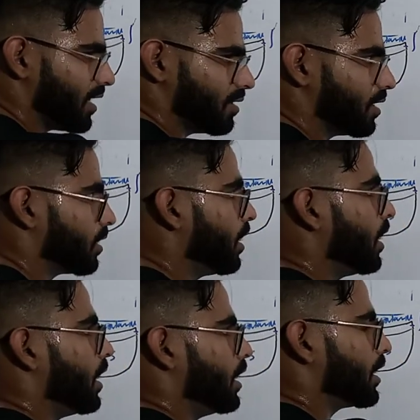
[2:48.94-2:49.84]
के अंदर
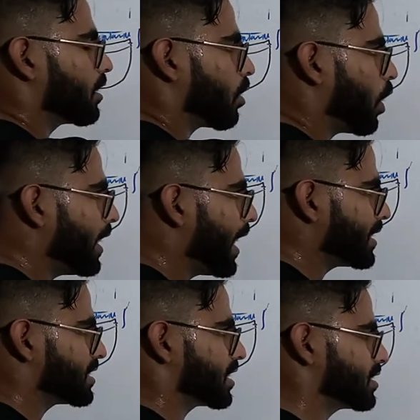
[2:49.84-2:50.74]
एक रॉड लाइक
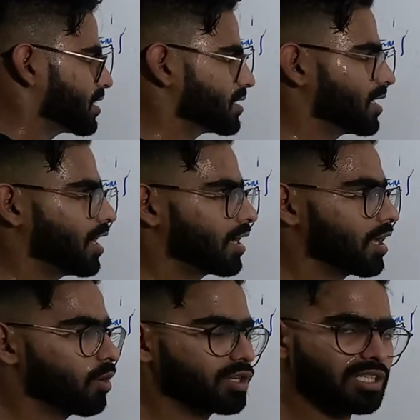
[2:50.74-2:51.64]
स्ट्रक्चर नज़र आ रहा
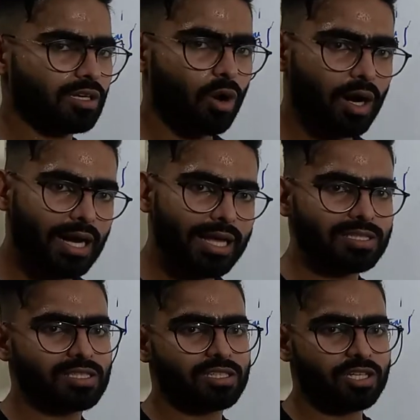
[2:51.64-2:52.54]
है और इस रॉड लाइक
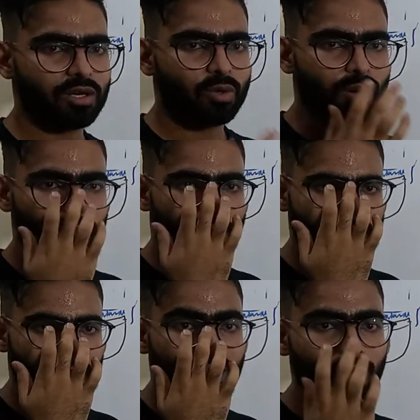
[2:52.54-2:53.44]
स्ट्रक्चर को हम
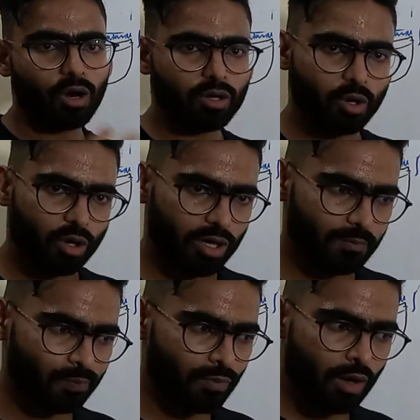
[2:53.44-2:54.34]
कहते हैं नोटोकॉर्ड
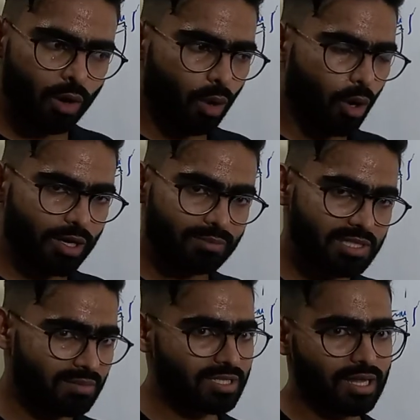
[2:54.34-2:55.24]
और हम
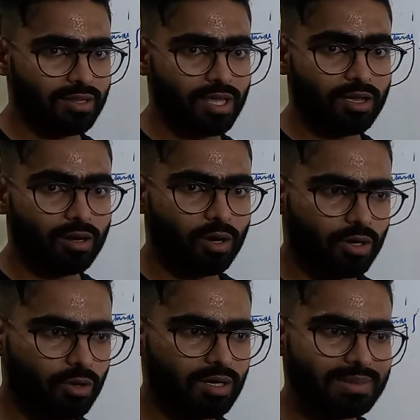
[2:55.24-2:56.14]
सब जानते हैं कि
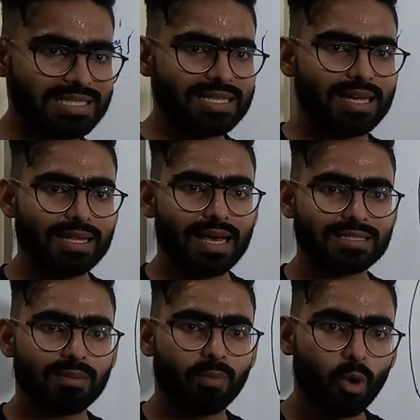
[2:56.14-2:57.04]
नोटोकॉर्ड बेसिकली
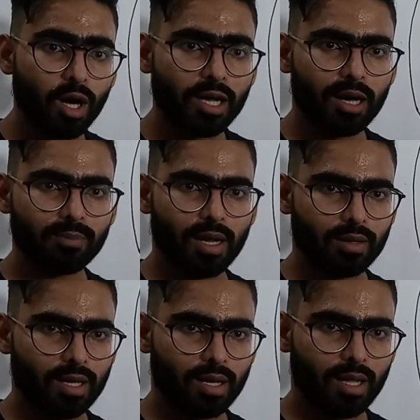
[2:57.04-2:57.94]
एज अ मोल्ड काम
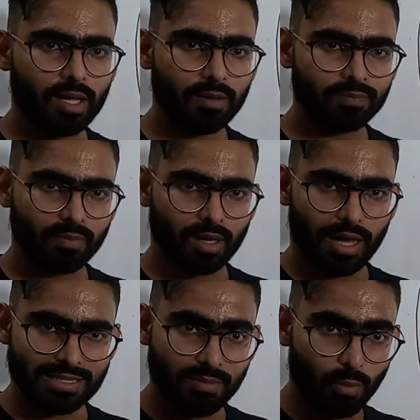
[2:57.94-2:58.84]
करता है ठीक है
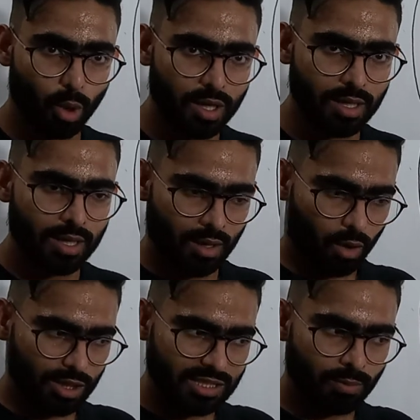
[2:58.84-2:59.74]
एज अ मोल्ड
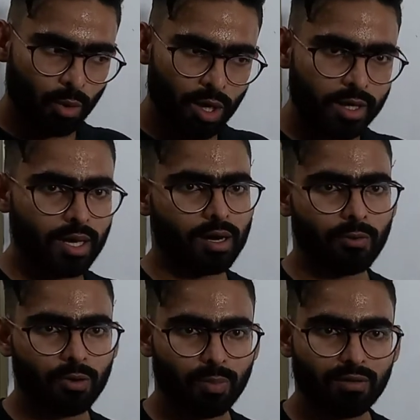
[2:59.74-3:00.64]
और इस मोल्ड के
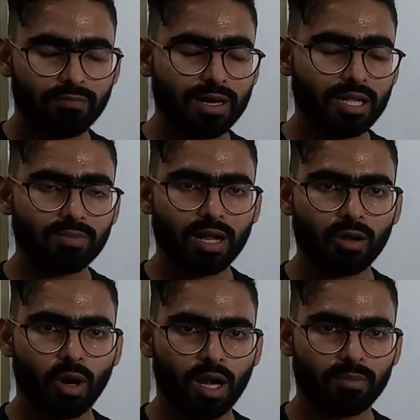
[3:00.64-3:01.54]
अराउंड पे वर्टिब्रल
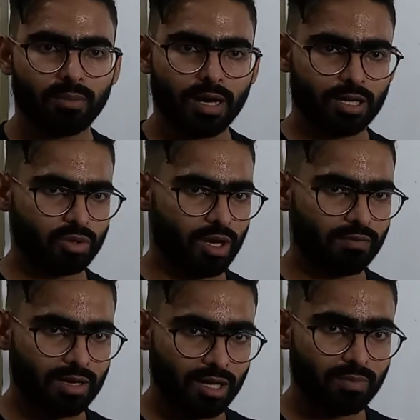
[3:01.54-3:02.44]
कॉलम हमारा जो है
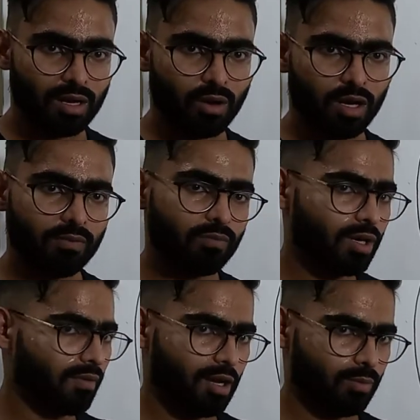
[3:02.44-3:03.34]
वर्टिब्रल कॉलम वो
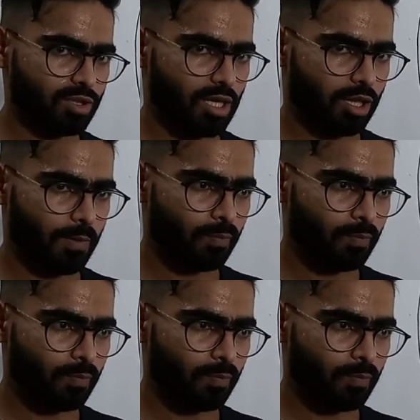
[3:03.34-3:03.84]
डेवलप हो जाता